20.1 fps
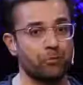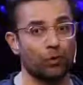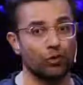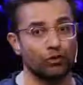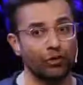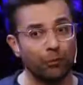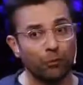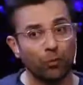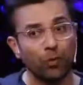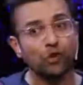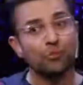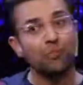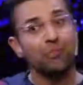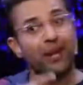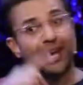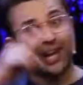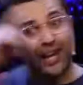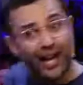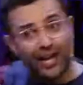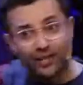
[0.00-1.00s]
तो सब कुछ
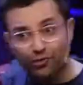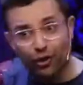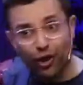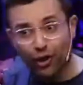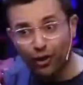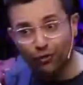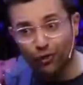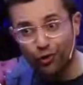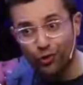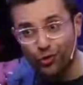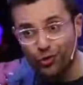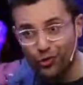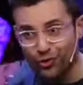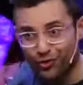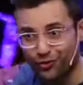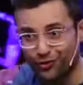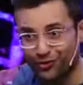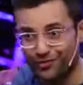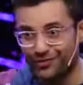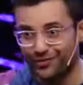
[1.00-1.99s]
मिलना इज नॉट अ सोल्यूशन